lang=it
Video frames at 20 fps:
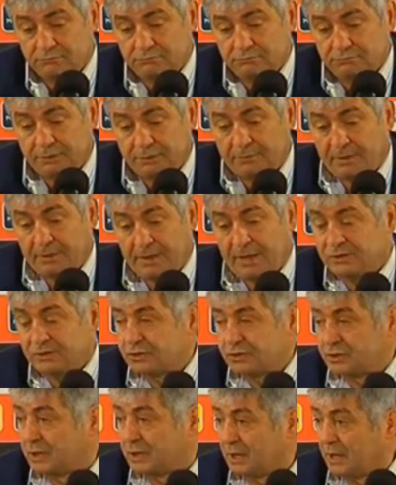per me
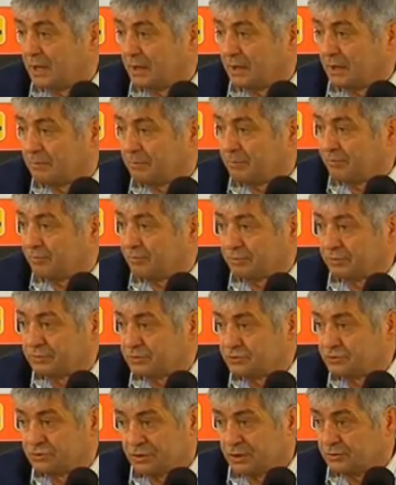Cascia è il più
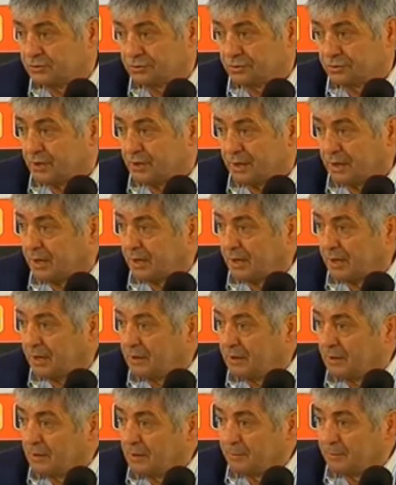forte giocatore
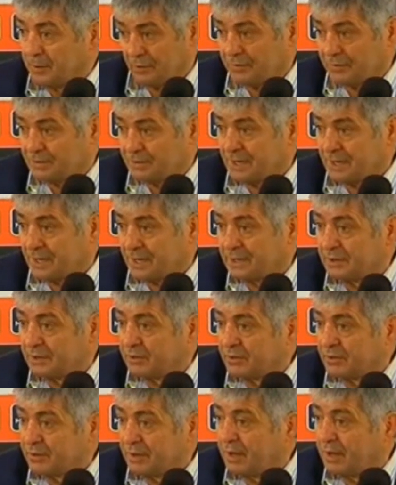per questa
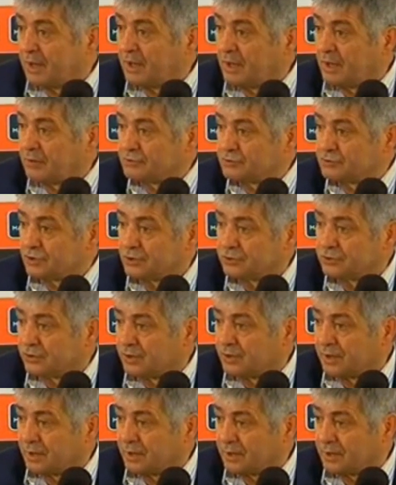categoria, è un
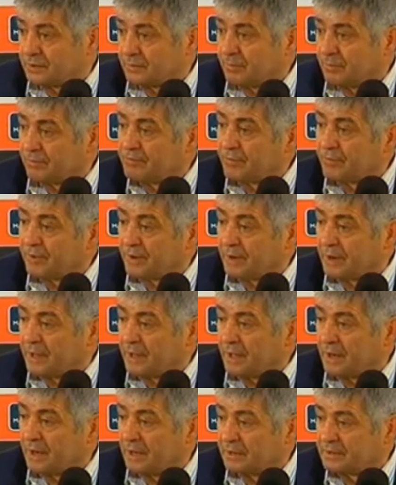giocatore che ti può fare
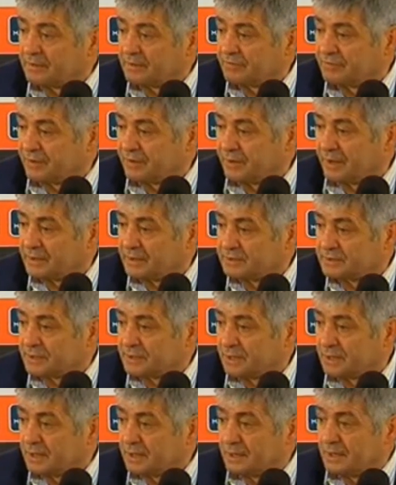la, la
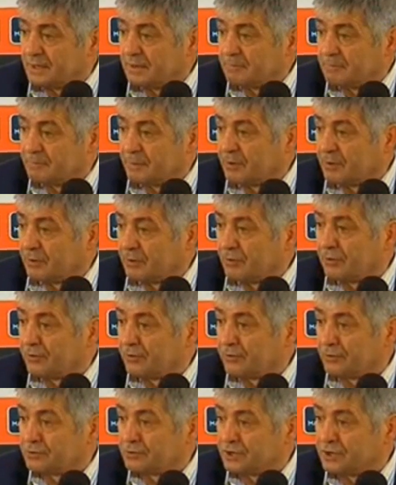differenza, però
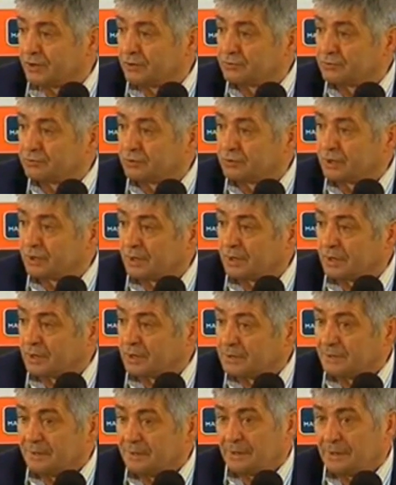c'erano
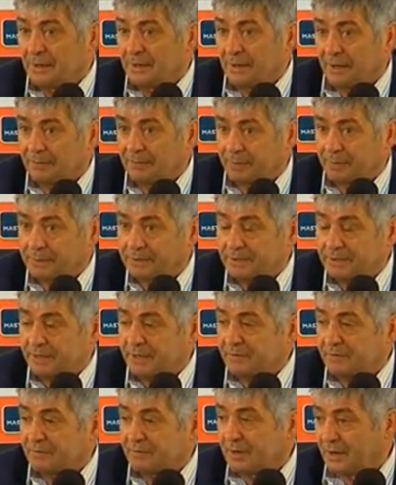due,
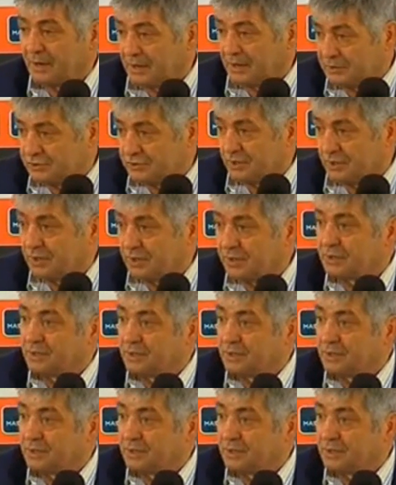apparteneva a Lecce,